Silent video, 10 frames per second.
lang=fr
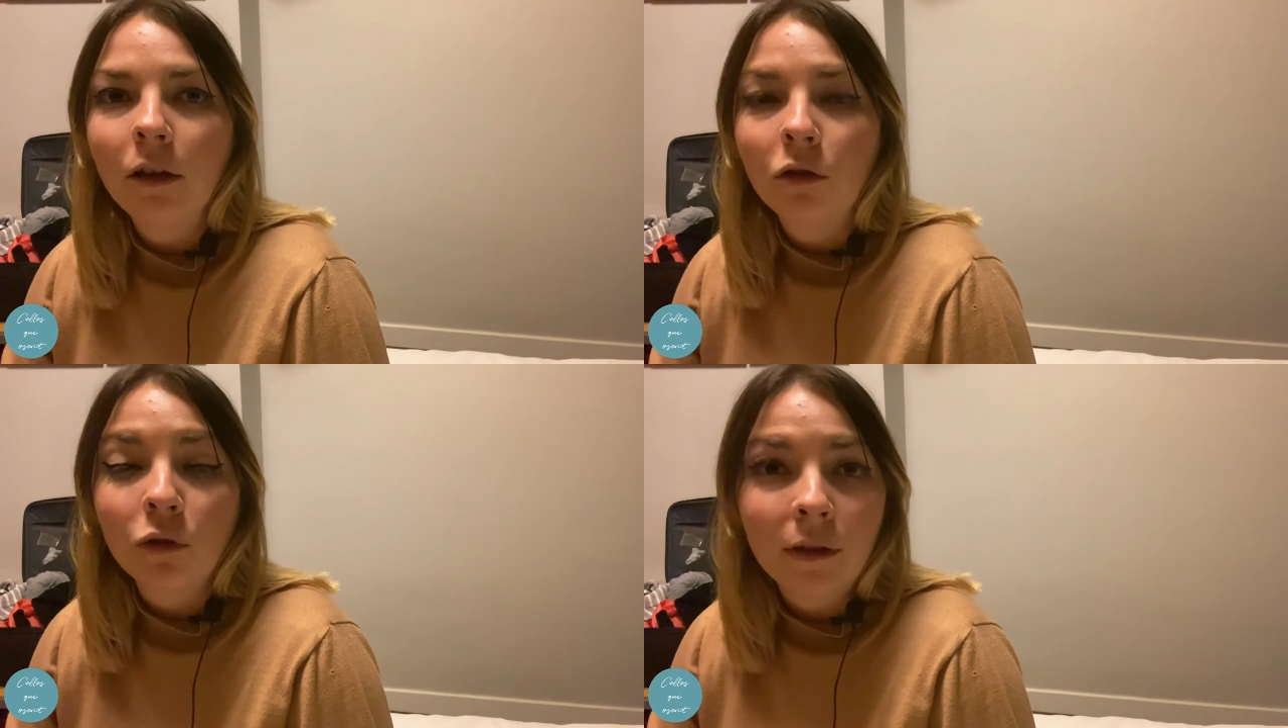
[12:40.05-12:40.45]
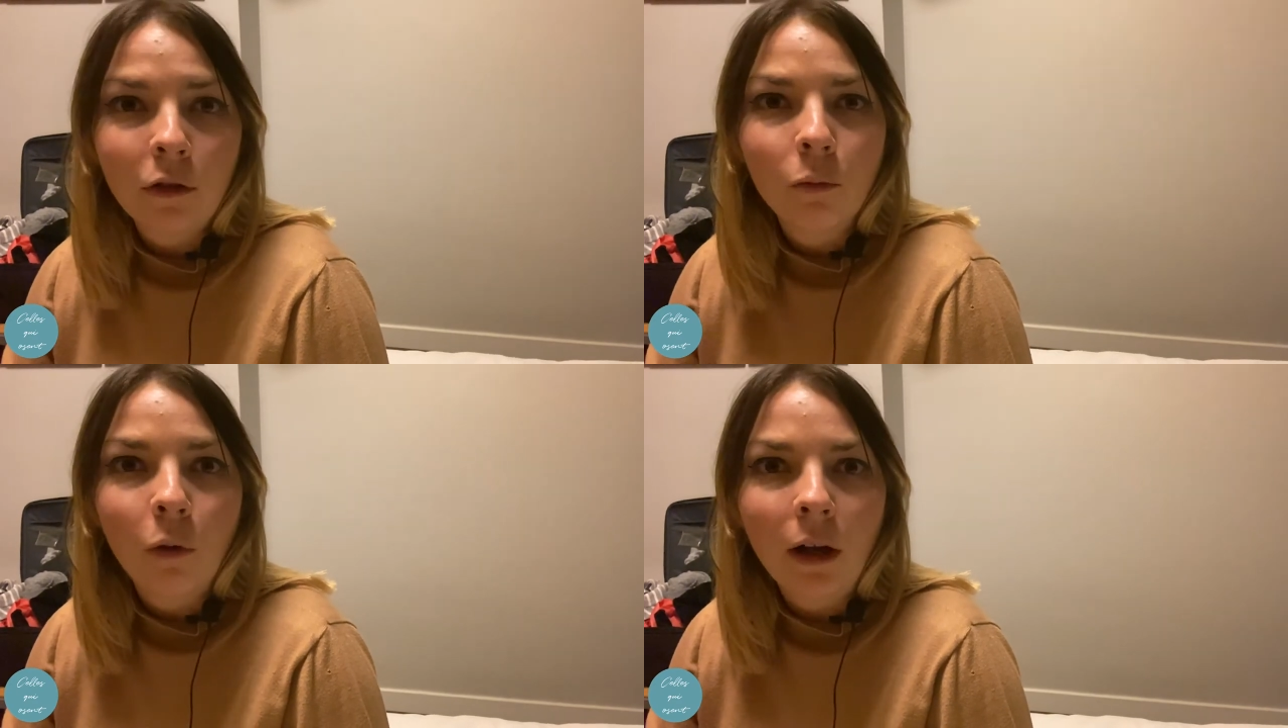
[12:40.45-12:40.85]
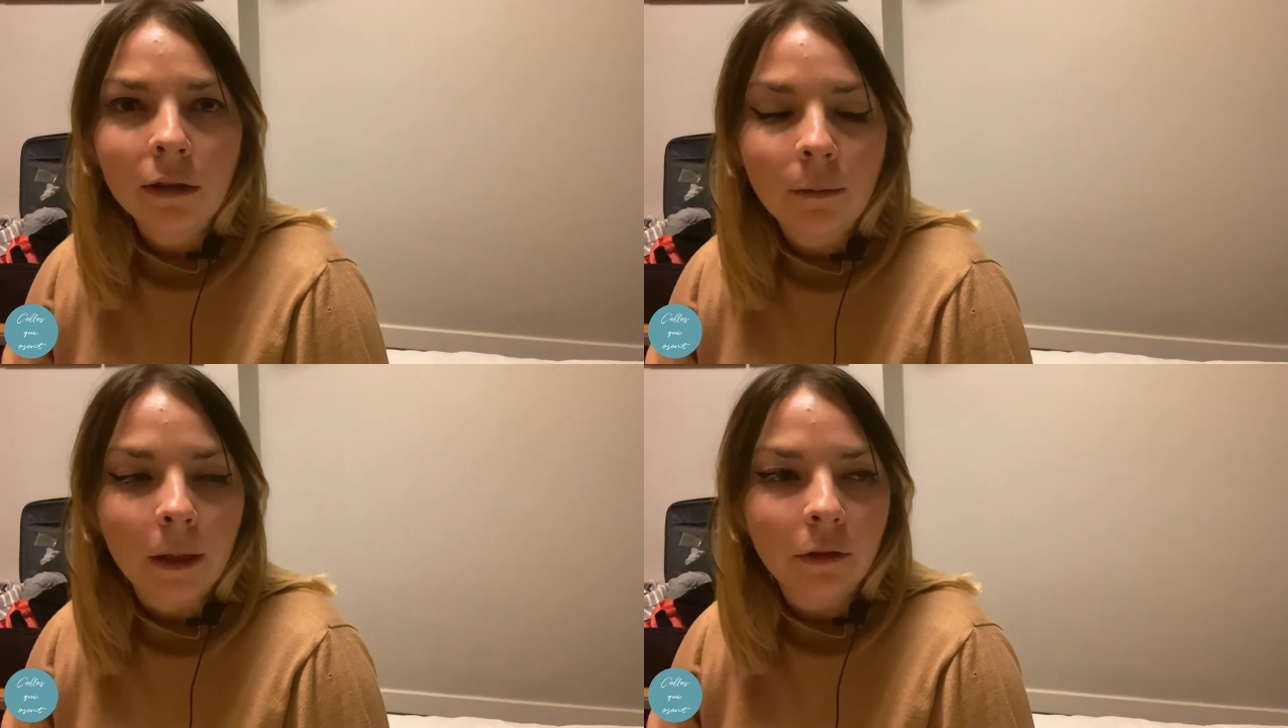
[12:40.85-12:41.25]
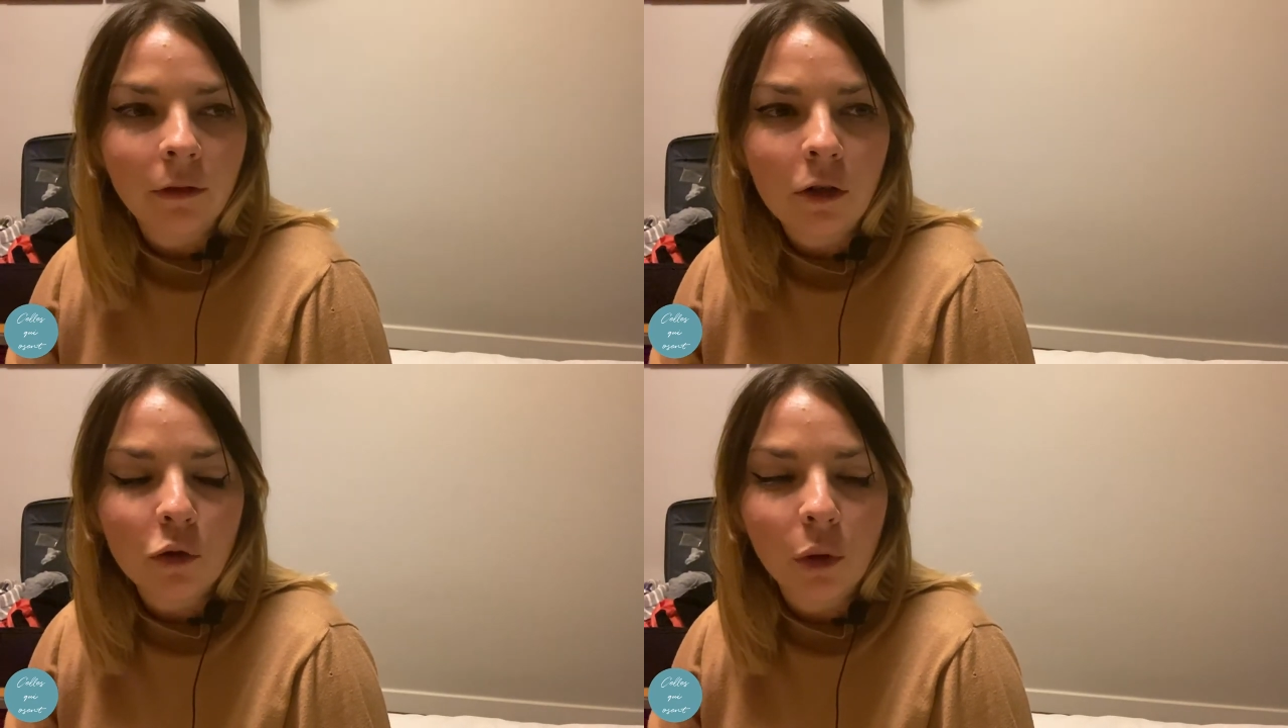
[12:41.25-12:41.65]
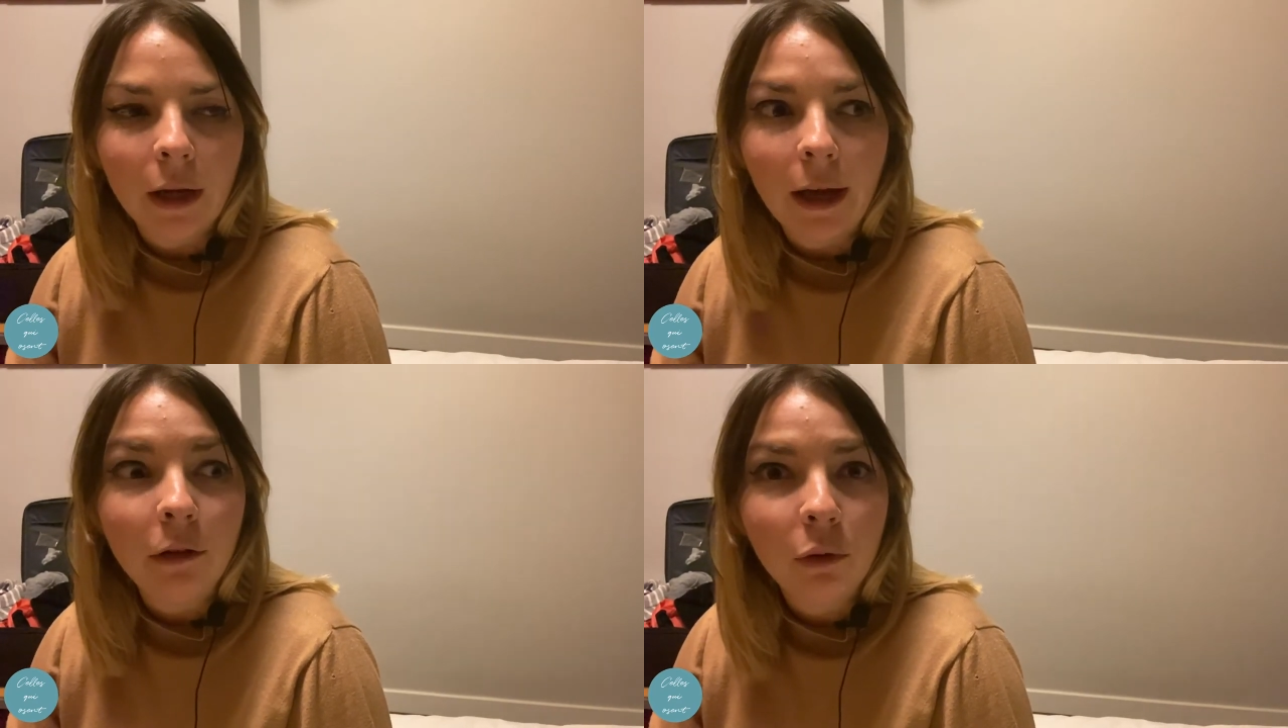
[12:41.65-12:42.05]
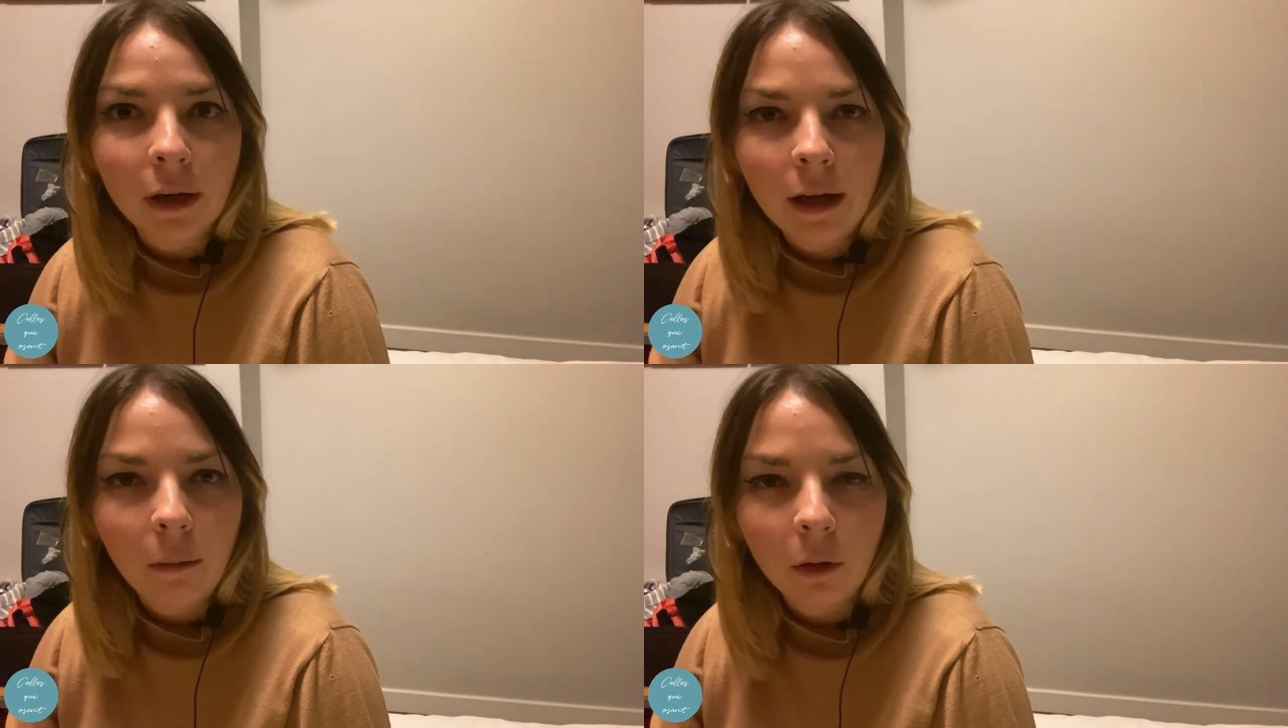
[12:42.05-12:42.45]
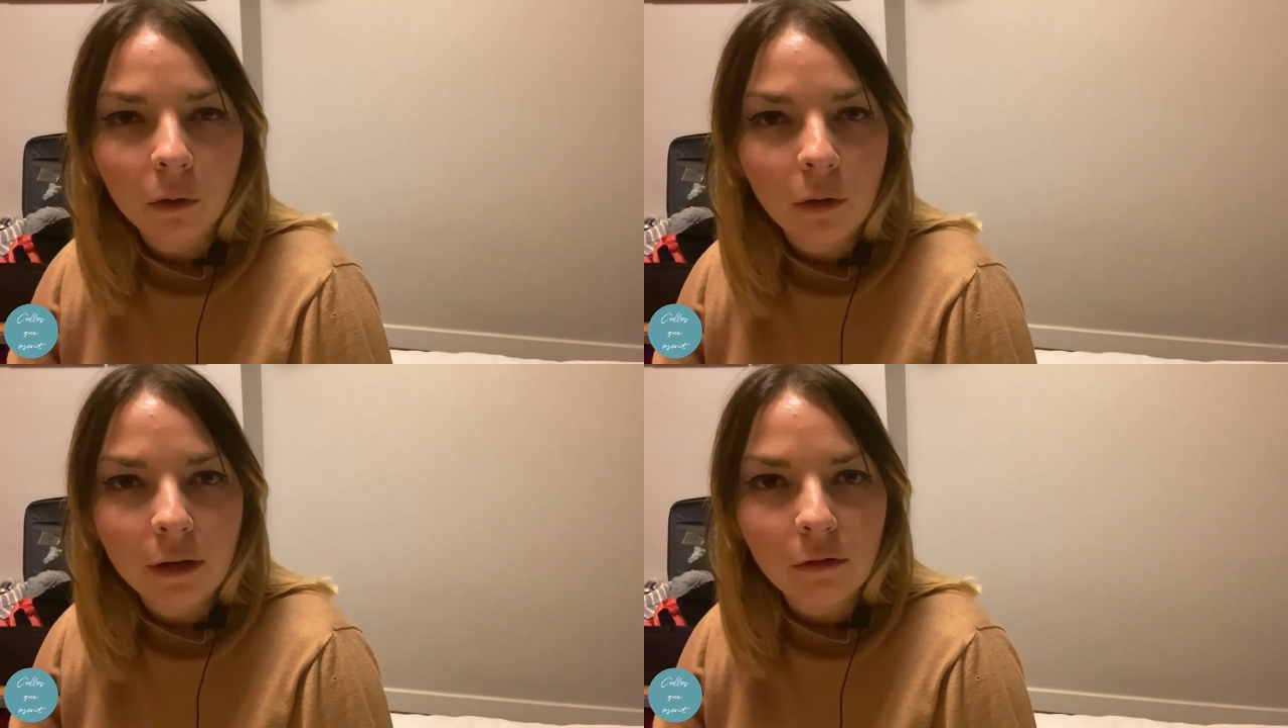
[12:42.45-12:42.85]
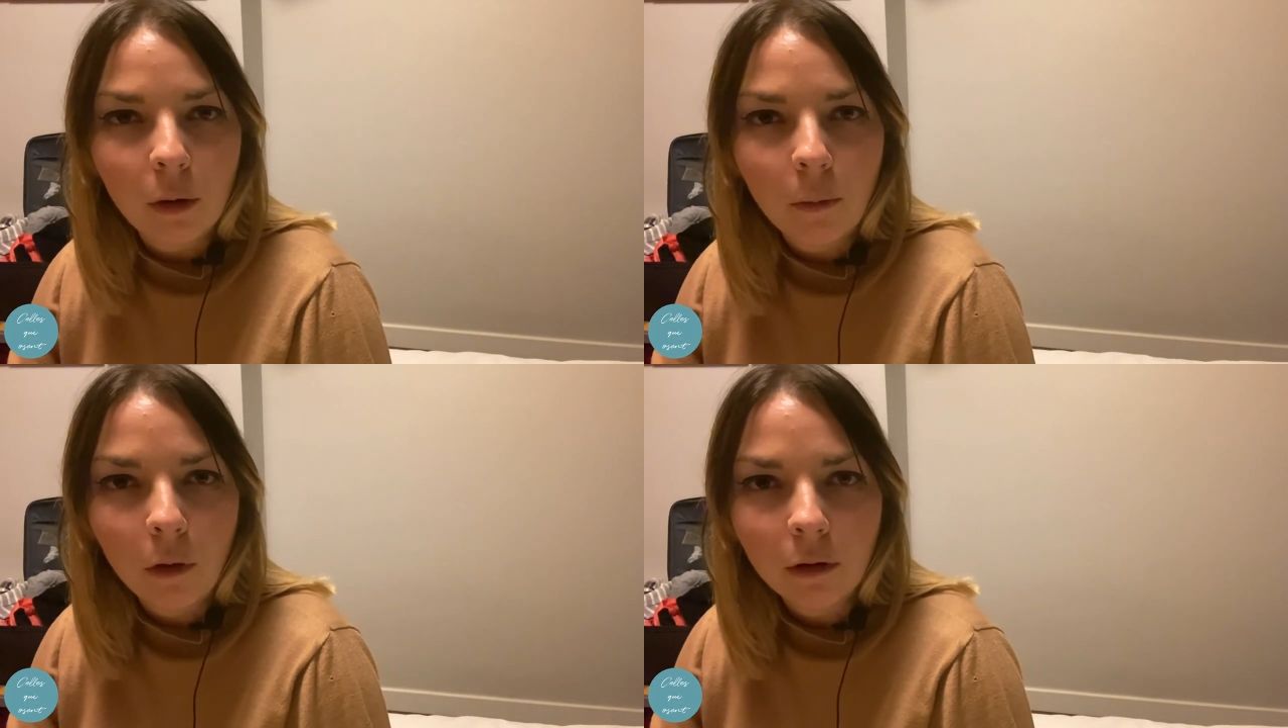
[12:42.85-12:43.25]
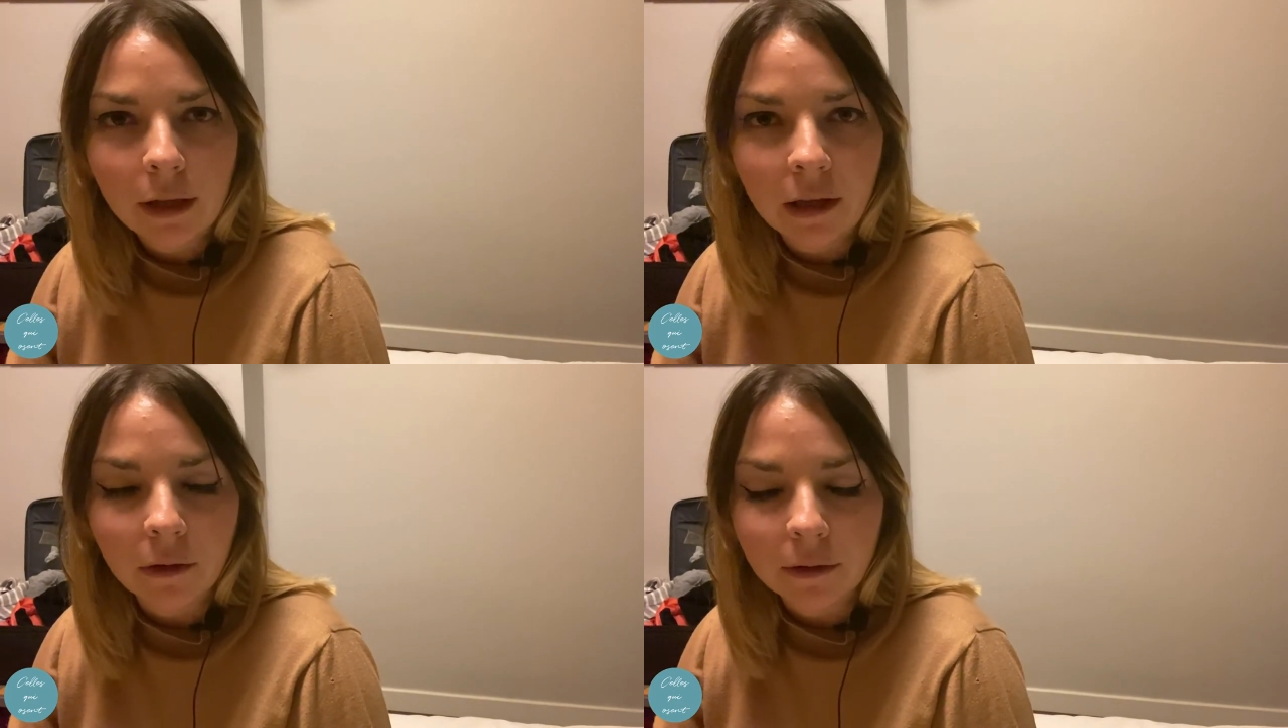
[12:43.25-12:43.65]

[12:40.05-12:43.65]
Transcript: Je sais que moi, à titre personnel, j'aurais adoré apprendre le développement et euh,